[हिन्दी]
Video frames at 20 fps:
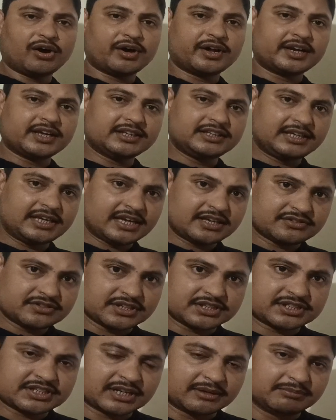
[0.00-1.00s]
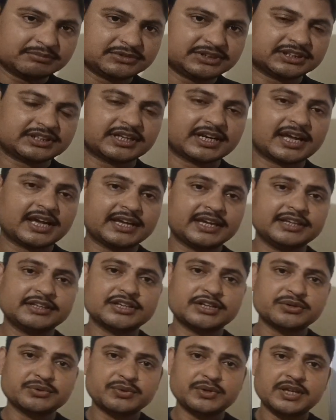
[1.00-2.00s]
और ये सिस्टम जितना ही
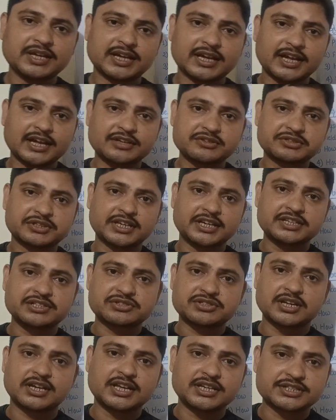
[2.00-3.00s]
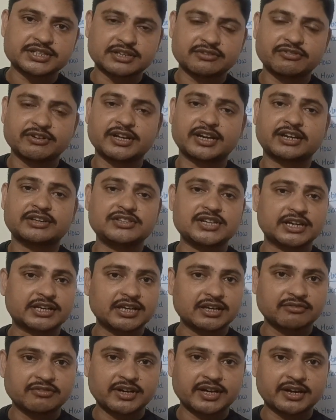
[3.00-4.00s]
जरूरी है इसके इंस्टॉलेशन वर्क
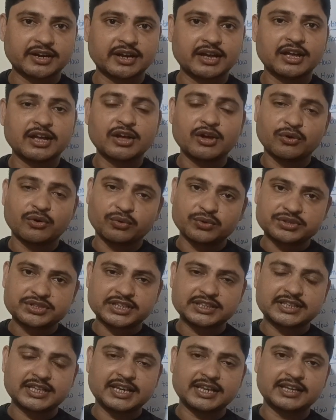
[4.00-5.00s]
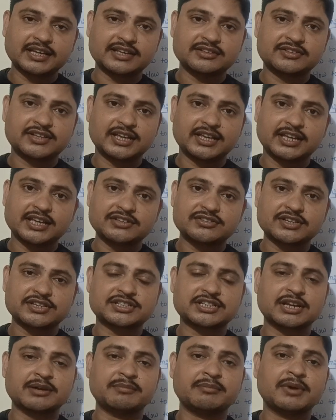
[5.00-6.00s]
चेकिंग वर्क उसी तरीके से ये
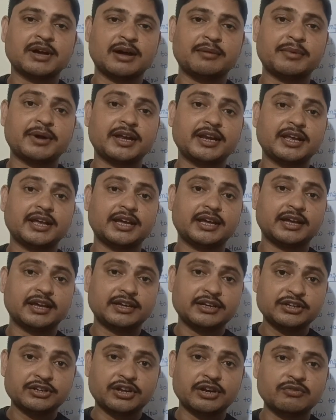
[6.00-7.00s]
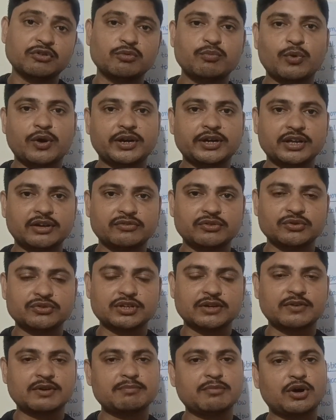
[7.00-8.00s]
सिस्टम हमारे इंटरव्यू पॉइंट ऑफ
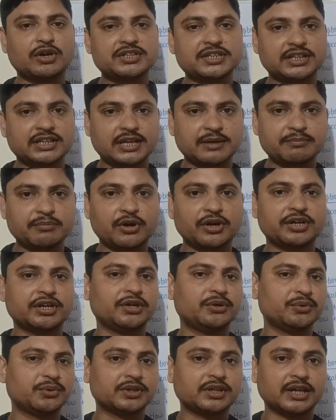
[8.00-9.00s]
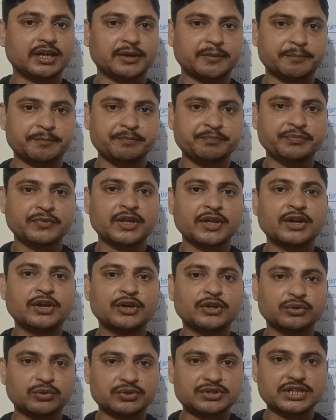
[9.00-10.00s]
व्यू से भी बहुत ज़्यादा इंपॉर्टेंट होता है
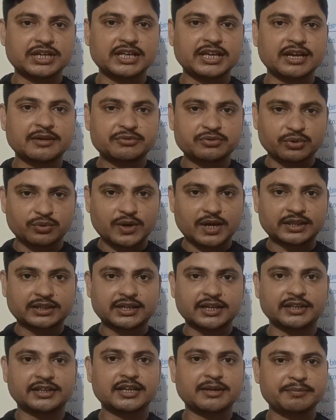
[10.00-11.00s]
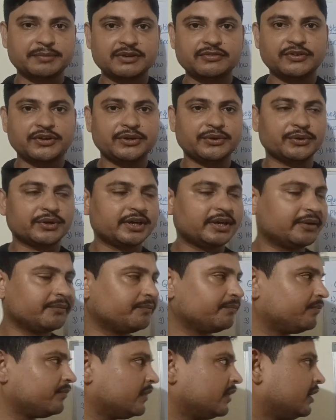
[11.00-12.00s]
तो चलिए अब शुरुआत करते हैं अपनी वीडियो की
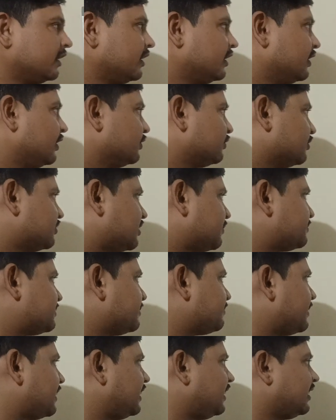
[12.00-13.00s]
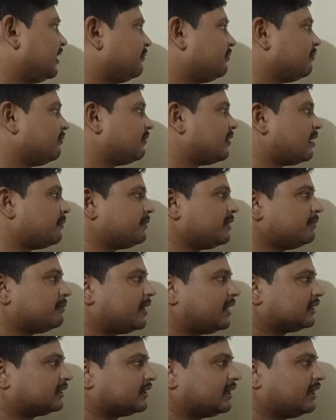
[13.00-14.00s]
तो सबसे पहले हम अपने
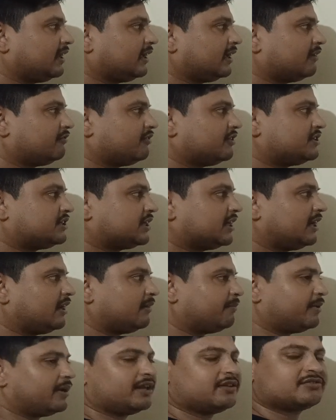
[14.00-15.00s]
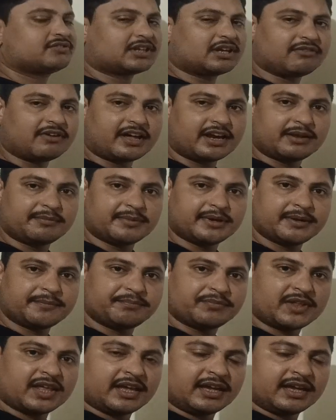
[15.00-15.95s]
बात करेंगे फिजिकल अपेयरेंस के बारे में